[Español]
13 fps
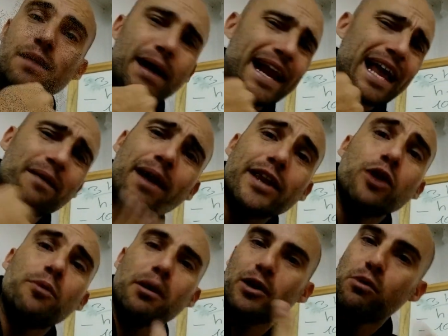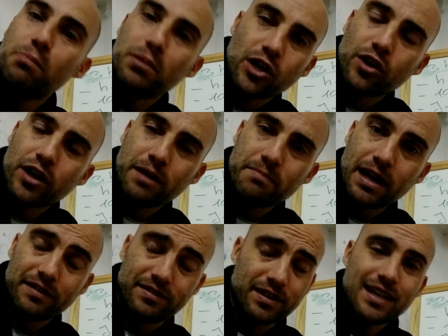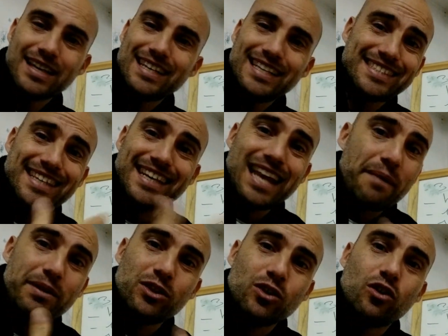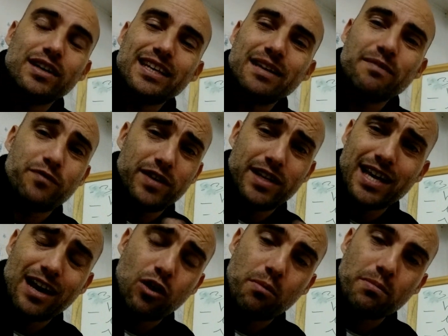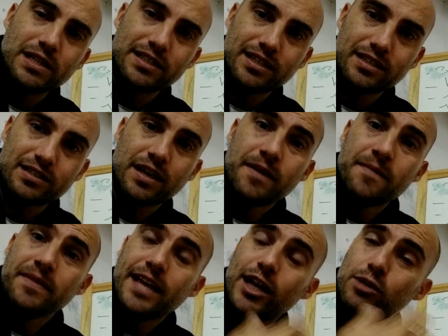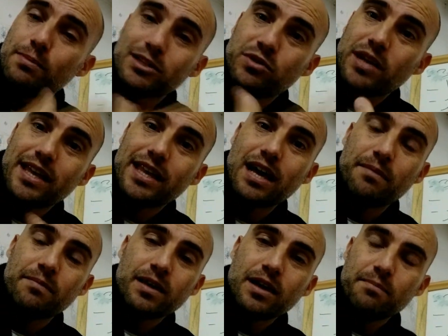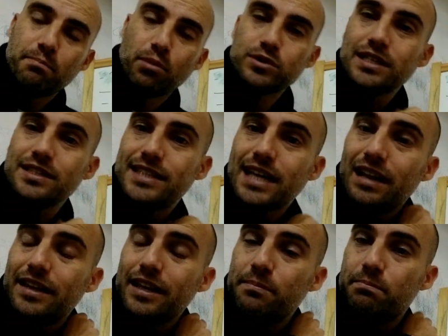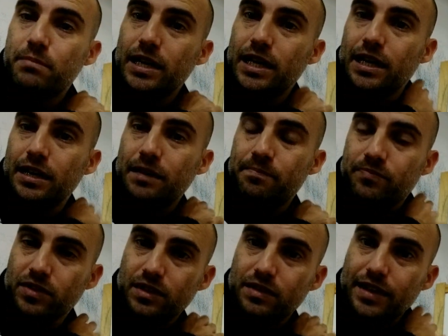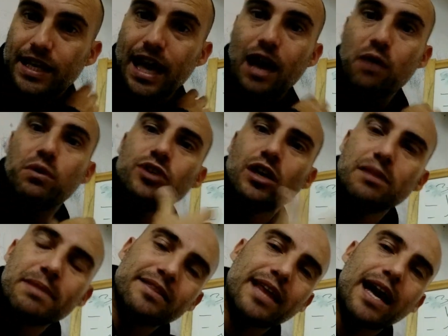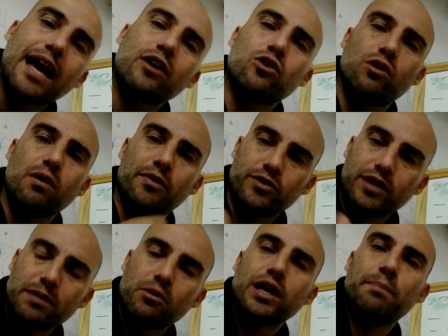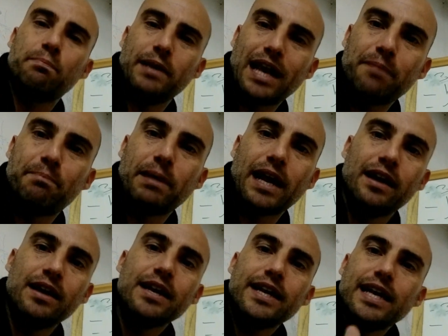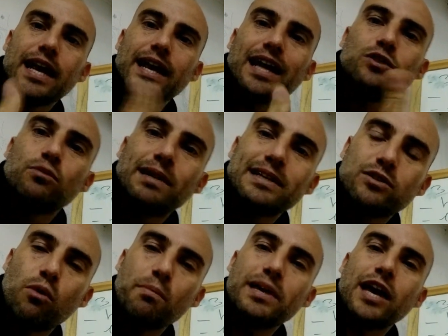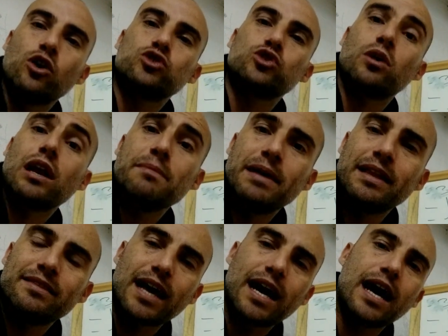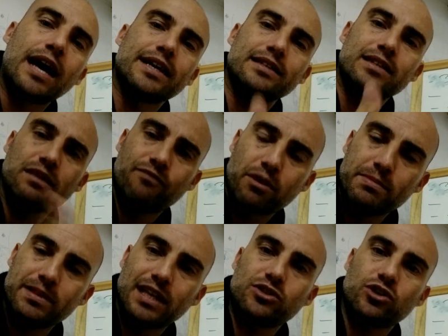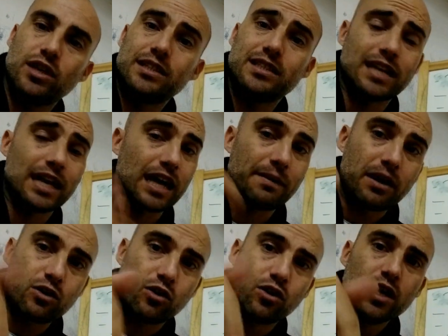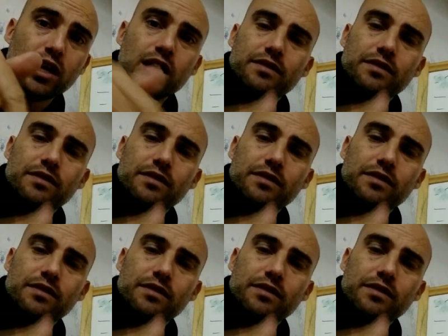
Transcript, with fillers: para varios vermicompostadores más y siguen habiendo infinidad de lombrices. Esto parece una idea potencial de, eh, cada cuánto alimentar, cuánto tenemos que esperar para ir agregando más comida, y no sobrealimentar, que entre fermentación, etcétera. Acá abajo